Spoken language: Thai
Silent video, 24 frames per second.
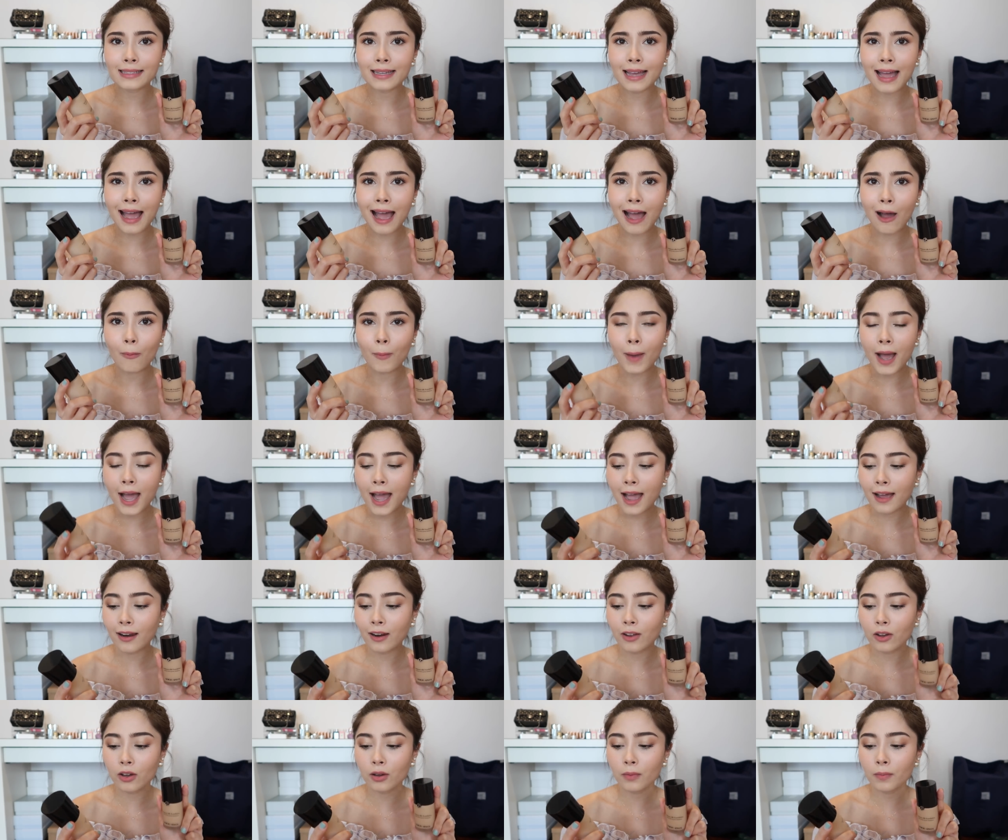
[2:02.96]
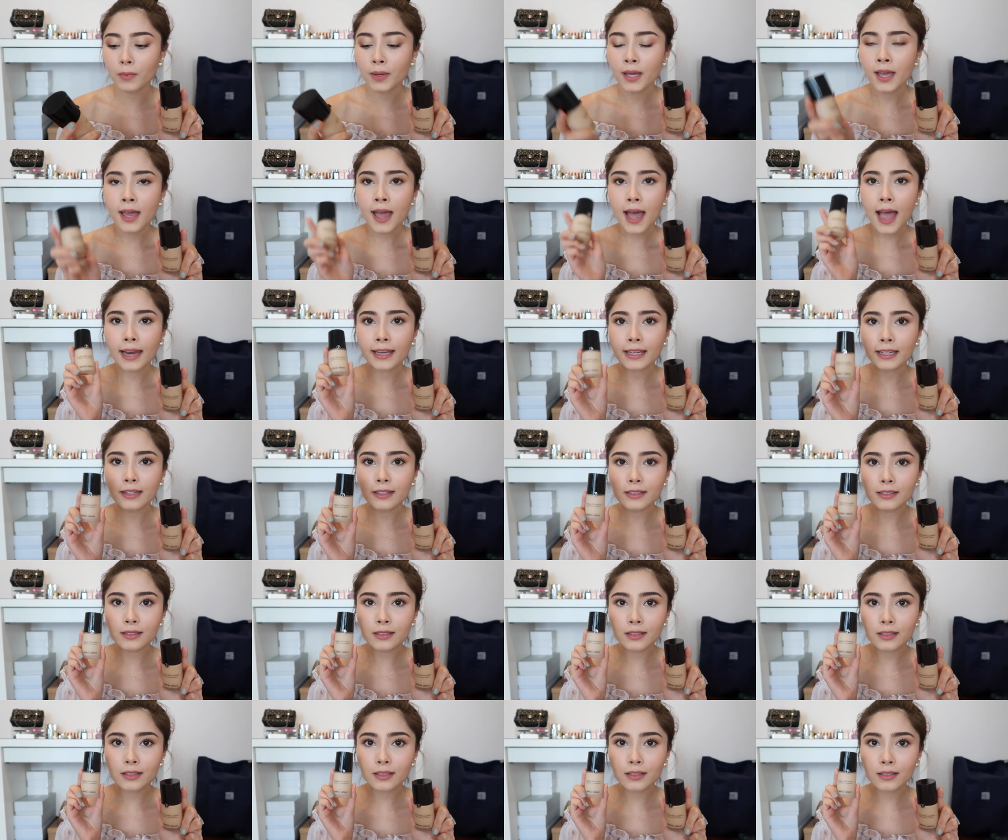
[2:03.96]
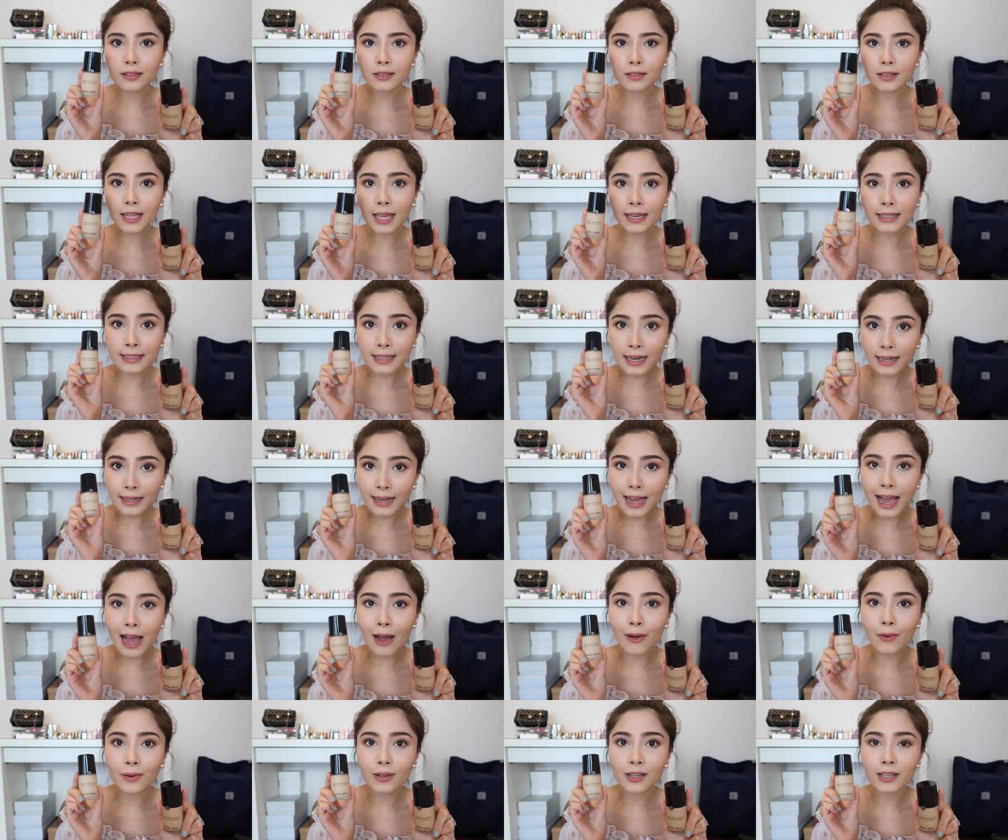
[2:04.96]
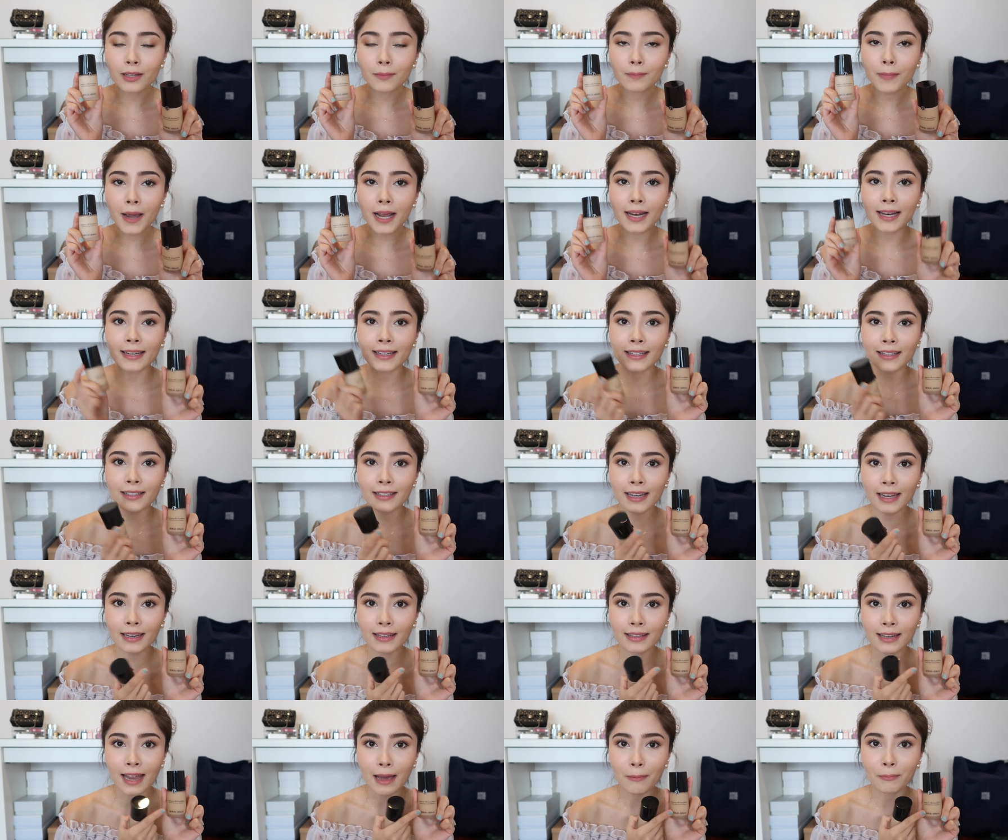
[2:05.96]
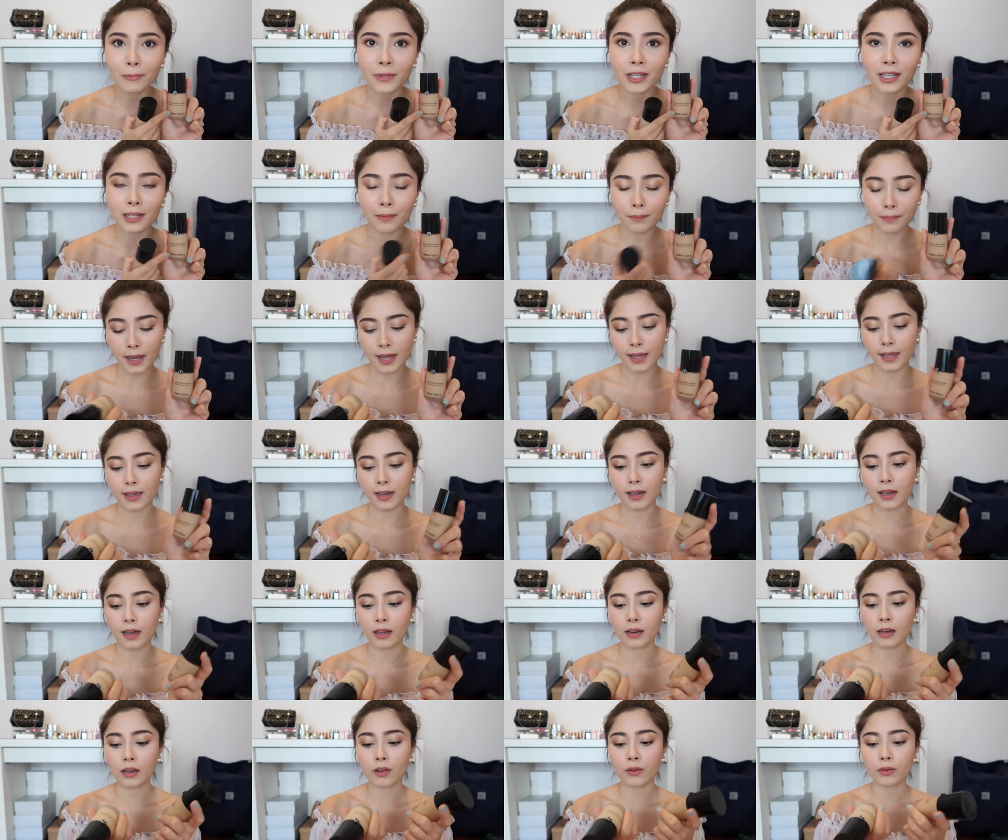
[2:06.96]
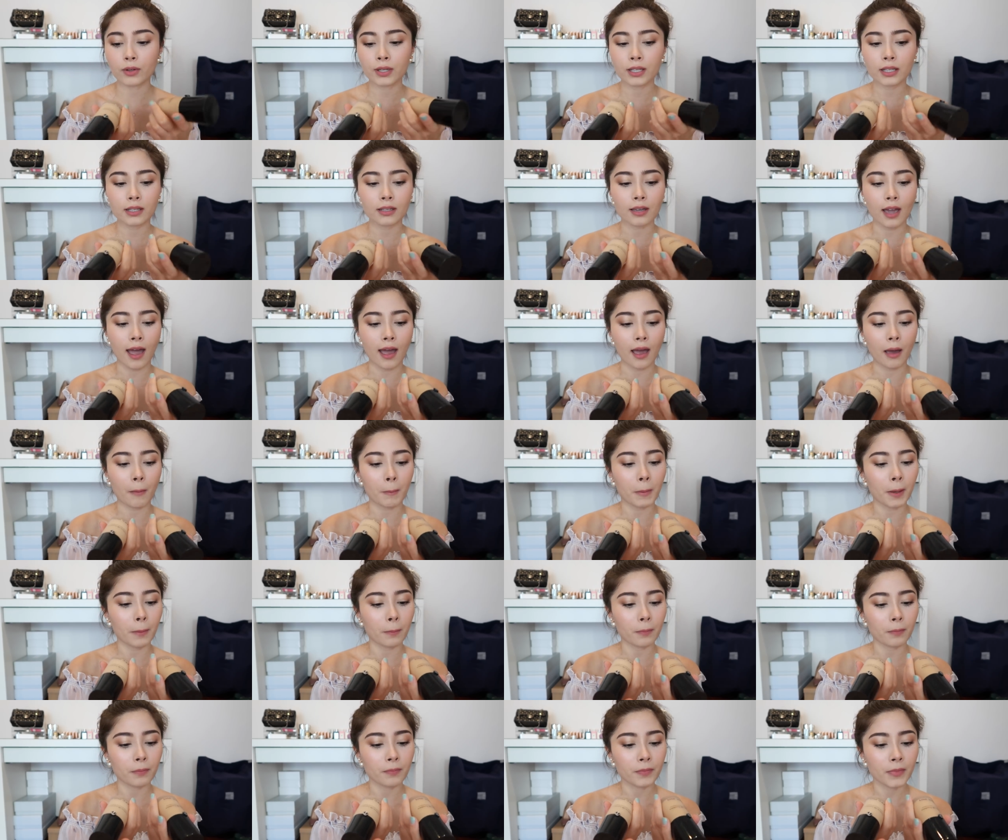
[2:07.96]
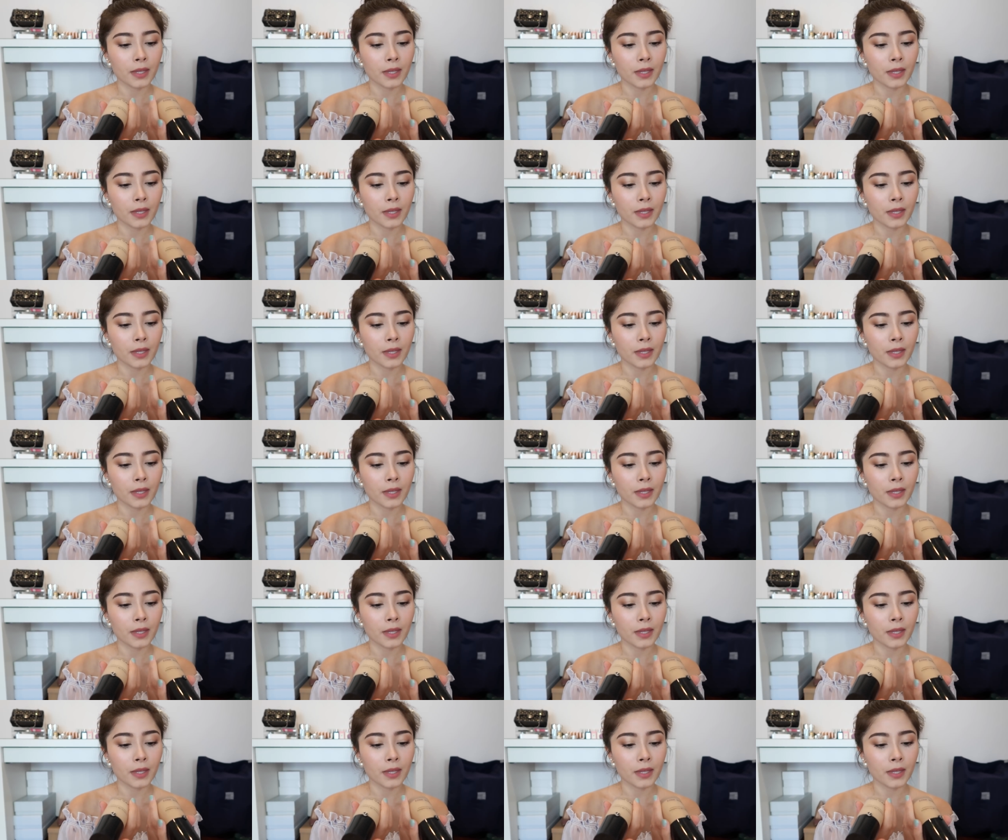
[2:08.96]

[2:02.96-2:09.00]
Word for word: จะขาวมากแล้วก็อันนี้ก็แต่นี้ด้านขาวเกินไปแล้วนี่ก็ด้านดำเกินไปอะค่ะแล้วนิกกี้หาแบบ